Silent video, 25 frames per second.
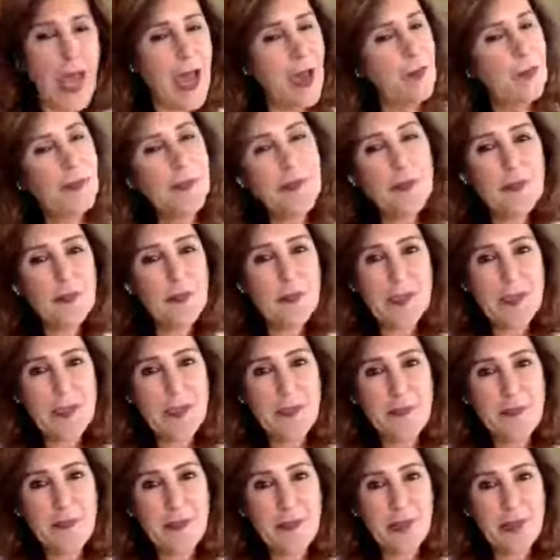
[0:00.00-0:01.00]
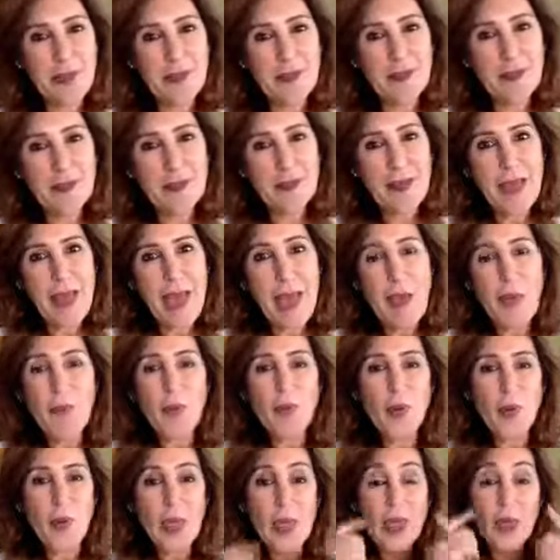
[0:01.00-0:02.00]
Ah, pues muy simple.
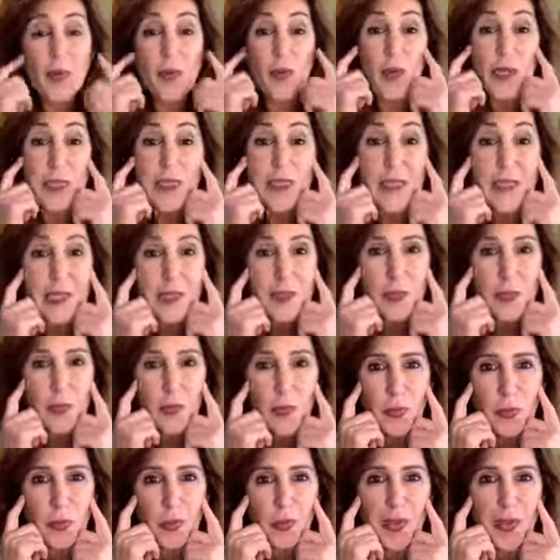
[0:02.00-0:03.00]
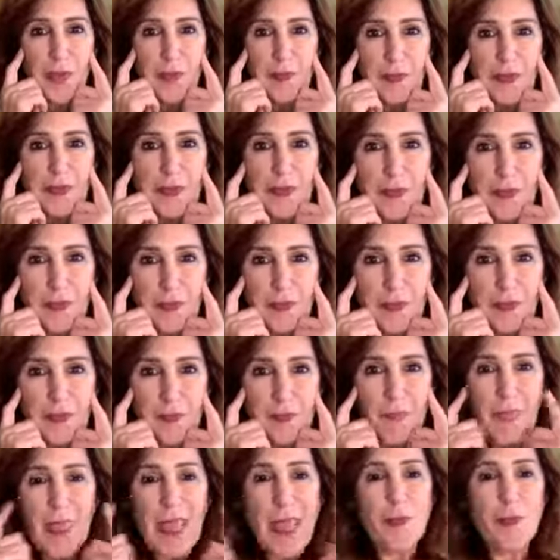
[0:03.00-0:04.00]
Porque no está en su
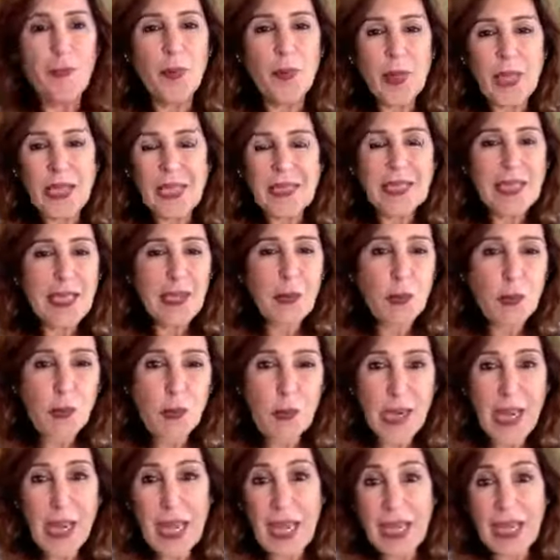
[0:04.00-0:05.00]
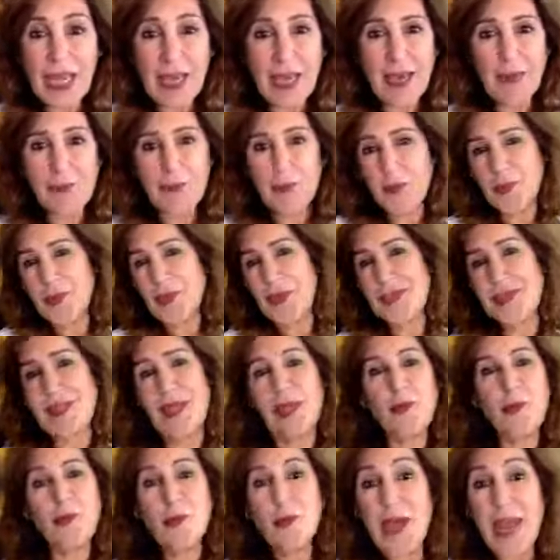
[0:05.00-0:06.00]
programación. Porque según ella, porque
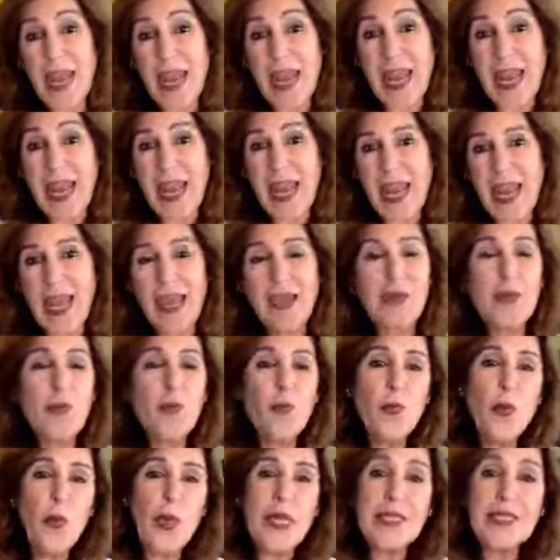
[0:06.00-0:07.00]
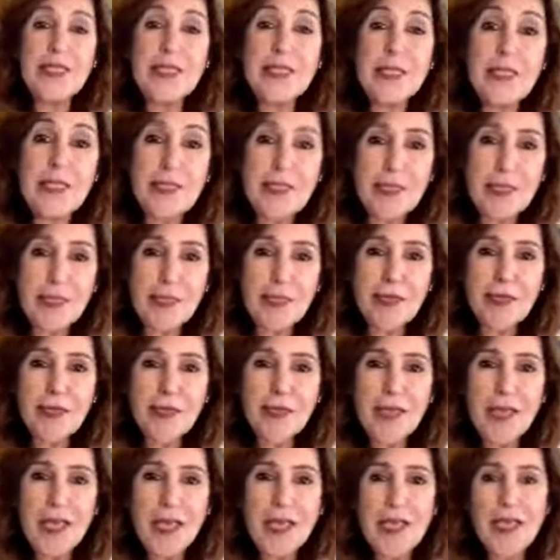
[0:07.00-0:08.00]
según él, no existe.
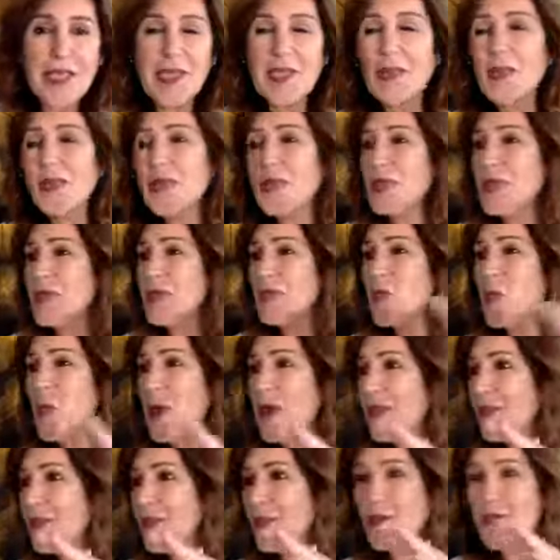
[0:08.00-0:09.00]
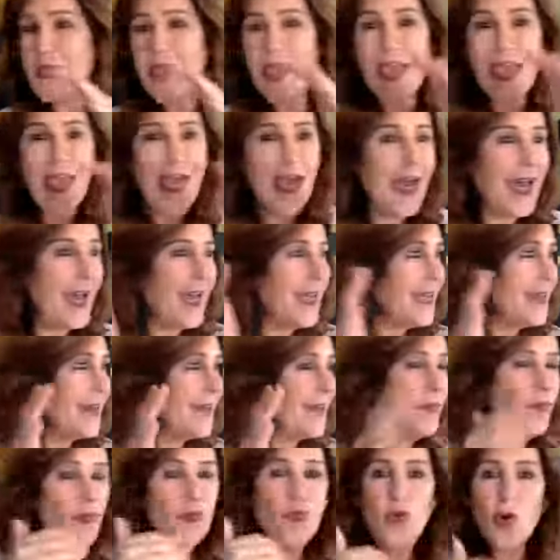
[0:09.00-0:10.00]
Y entonces cuando llega,
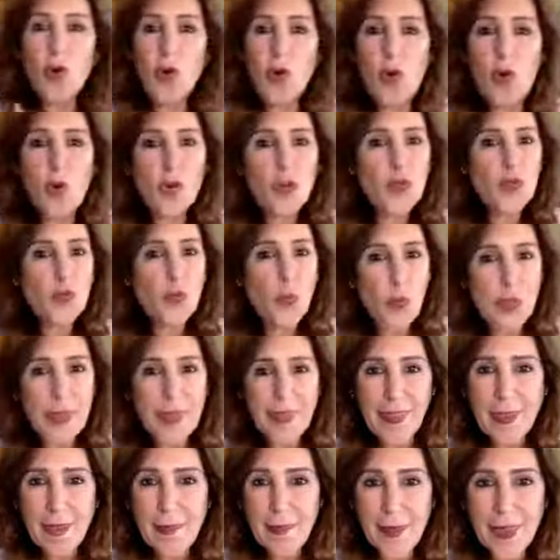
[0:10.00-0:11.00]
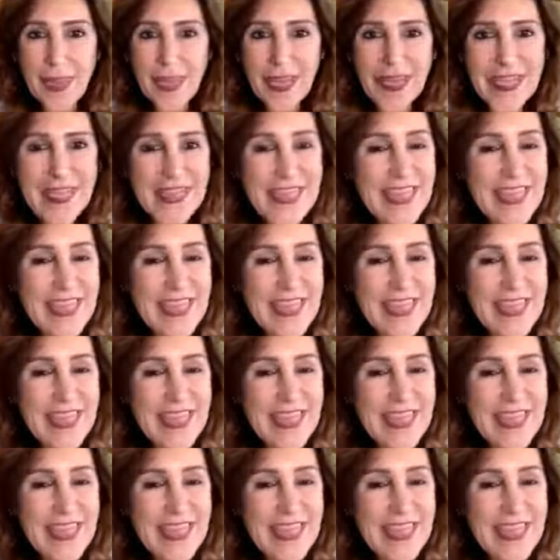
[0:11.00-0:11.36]
no los puede ver.